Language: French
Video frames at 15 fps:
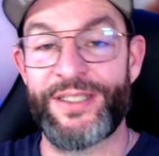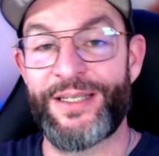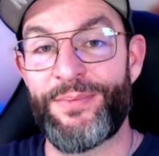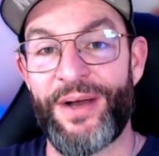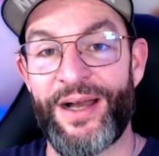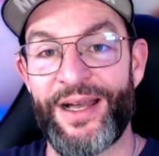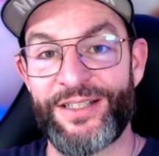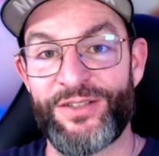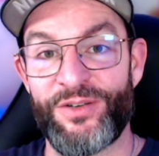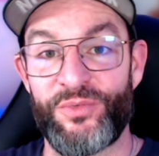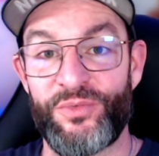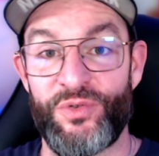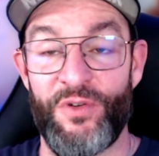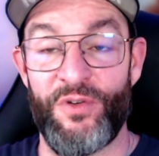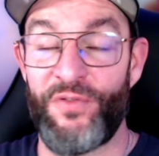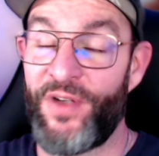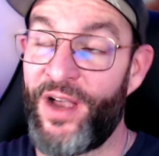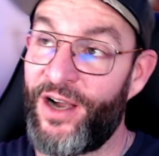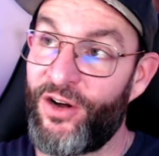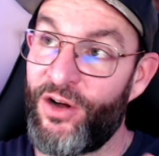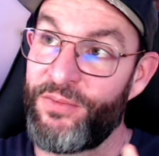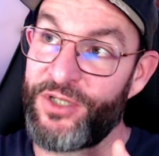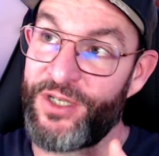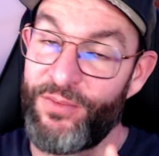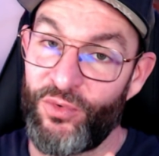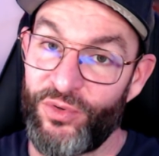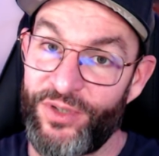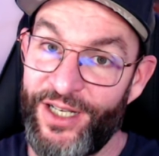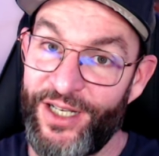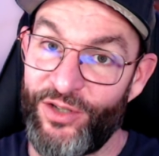Si par exemple tu veux faire, comme j'ai
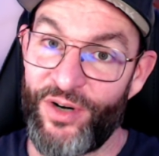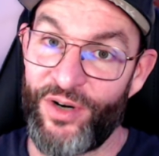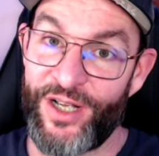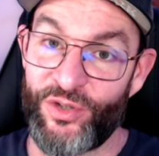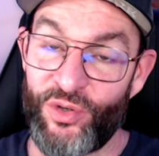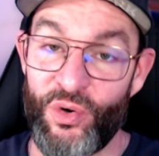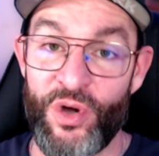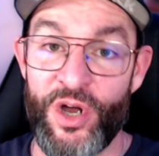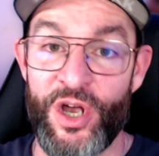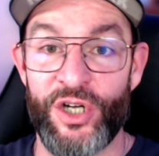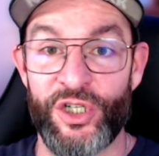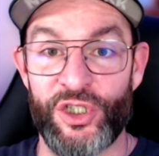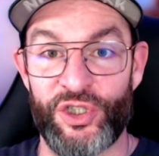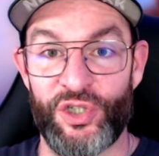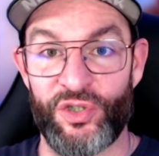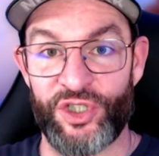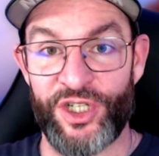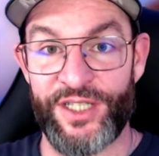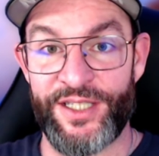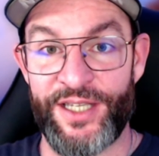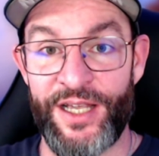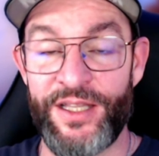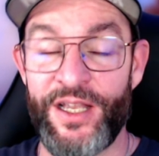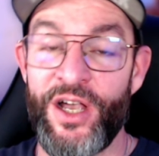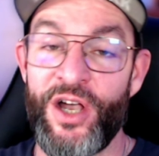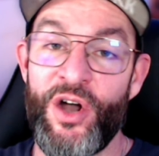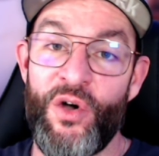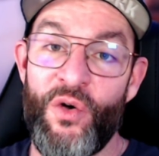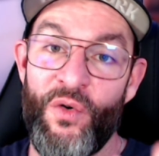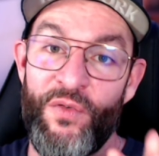montré dans l'intro, changer de scène,
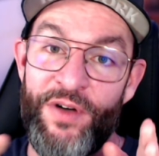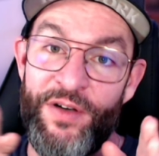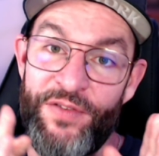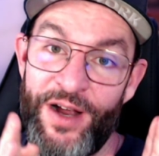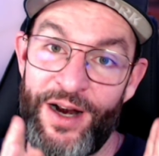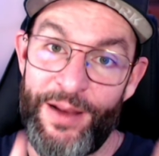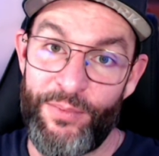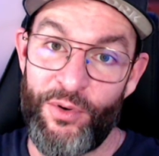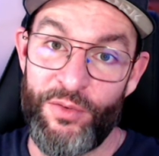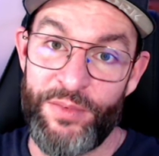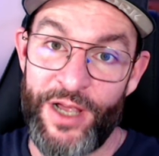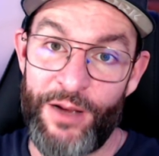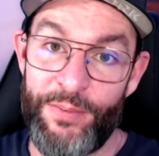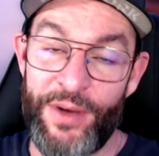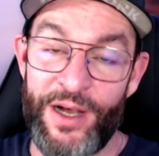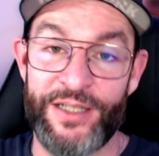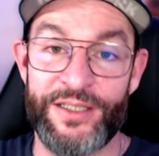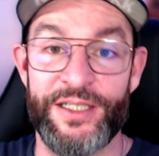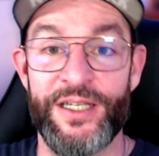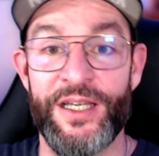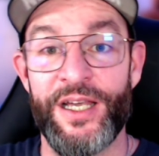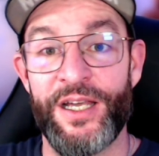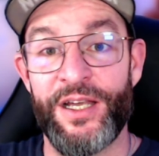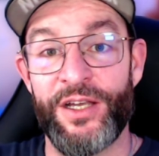on va faire la première partie